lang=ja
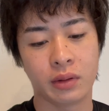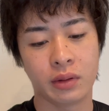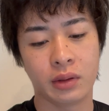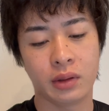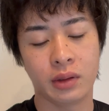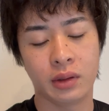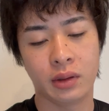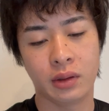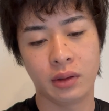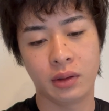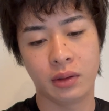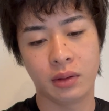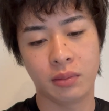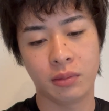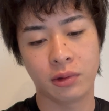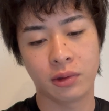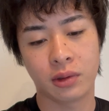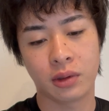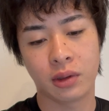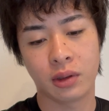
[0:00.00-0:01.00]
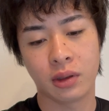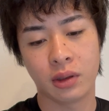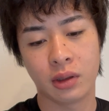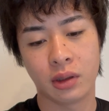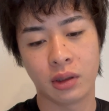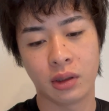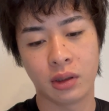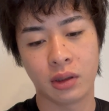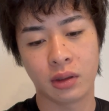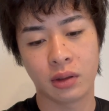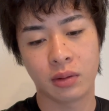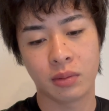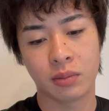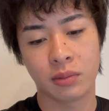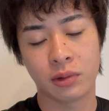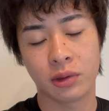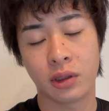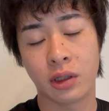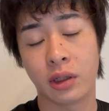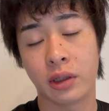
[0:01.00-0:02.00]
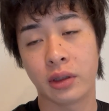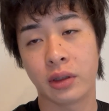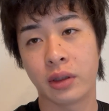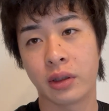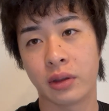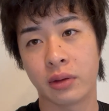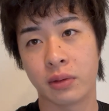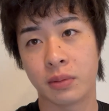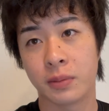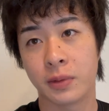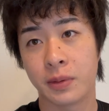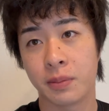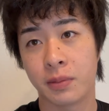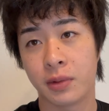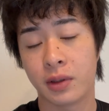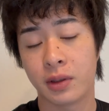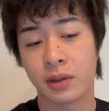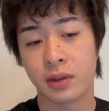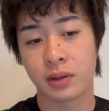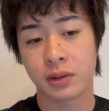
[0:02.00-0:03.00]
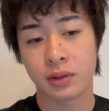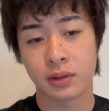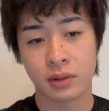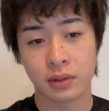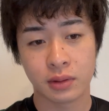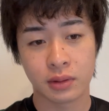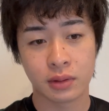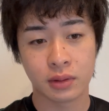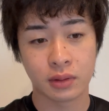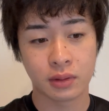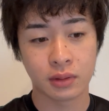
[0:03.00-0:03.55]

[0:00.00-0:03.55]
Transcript: えー、茂木に向かいたいと思います。